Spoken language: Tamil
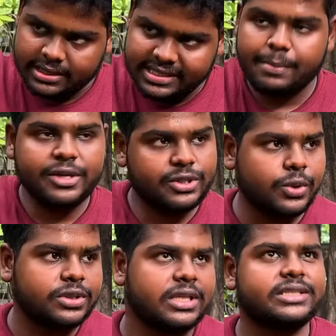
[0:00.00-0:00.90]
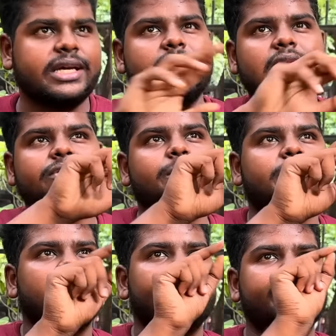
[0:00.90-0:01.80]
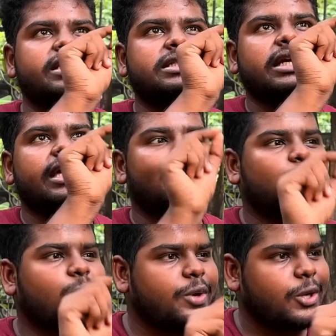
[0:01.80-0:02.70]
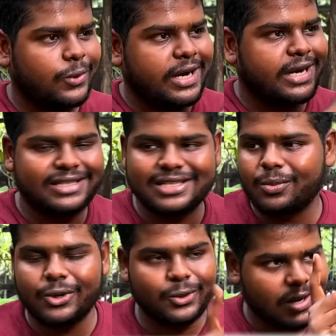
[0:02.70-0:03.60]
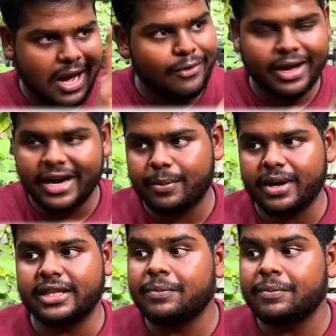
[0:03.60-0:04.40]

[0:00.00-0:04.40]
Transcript: ஜாப்பனீஸ் கொடுத்தது தான் சைனாவில் வந்து பார்த்திங்கன்னா பீஜிங்னு ஏதோ ஒரு பேர் ஒரு டெக்ஸ்ட்டில் போட்டு ஒரு அவங்க ரெடி பண்ணது கம்மி